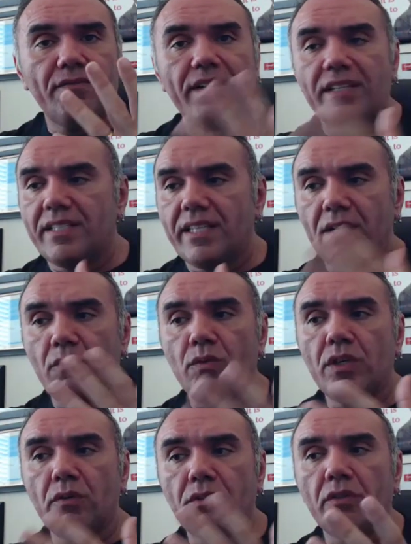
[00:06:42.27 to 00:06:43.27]
fazer
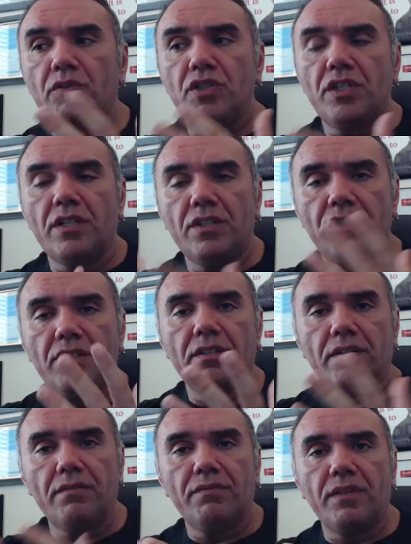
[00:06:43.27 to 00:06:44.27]
com que o teu dia a
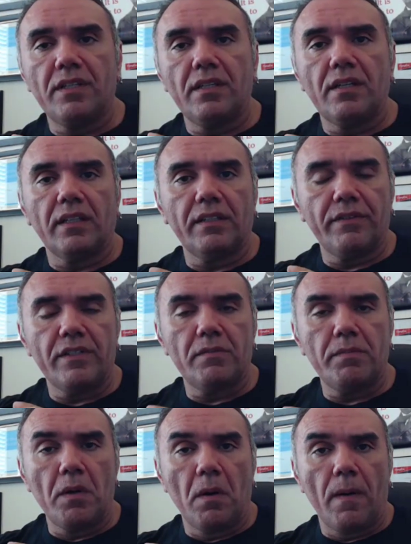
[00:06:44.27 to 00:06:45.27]
dia fique cada
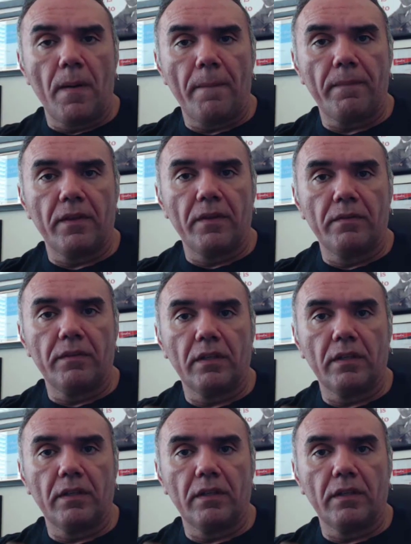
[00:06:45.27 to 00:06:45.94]
vez pior, entendeu?